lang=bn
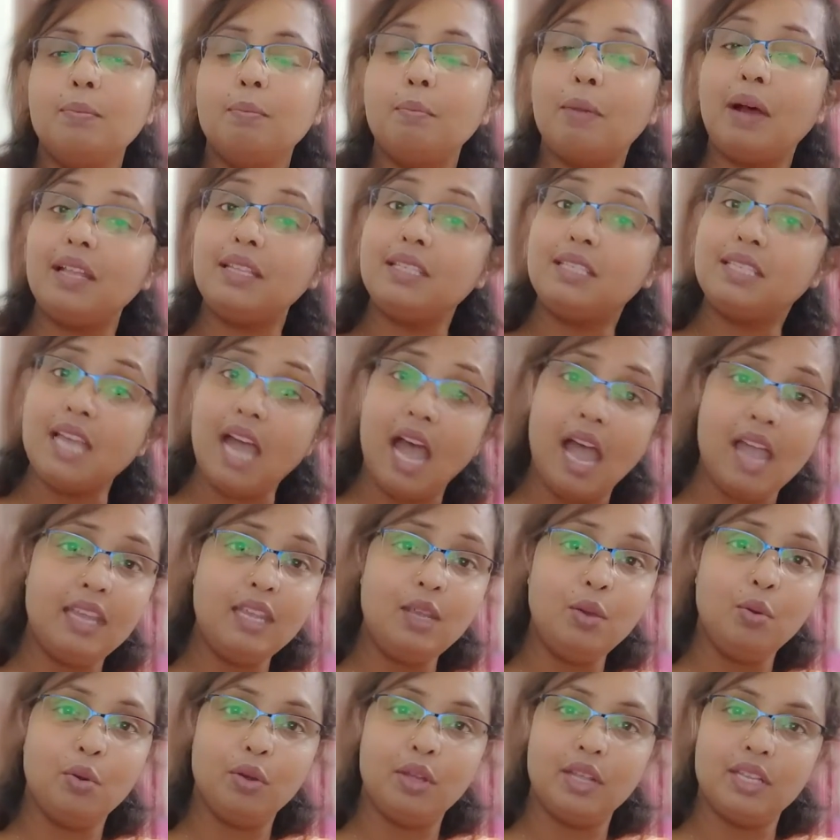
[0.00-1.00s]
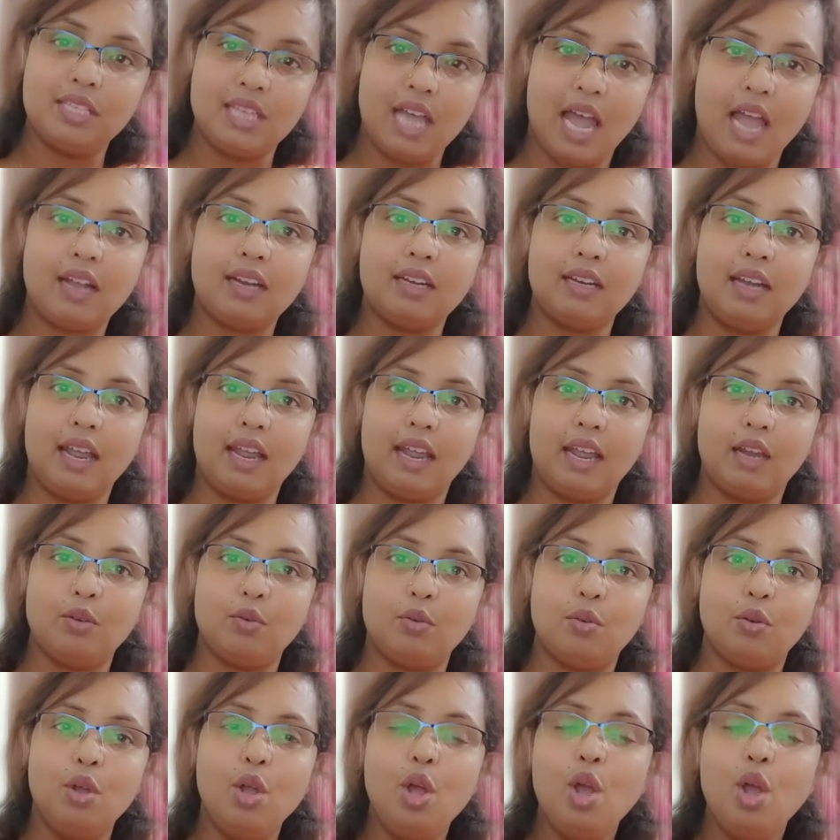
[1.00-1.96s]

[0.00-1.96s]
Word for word: বা যাই হয়ে যাক না কেন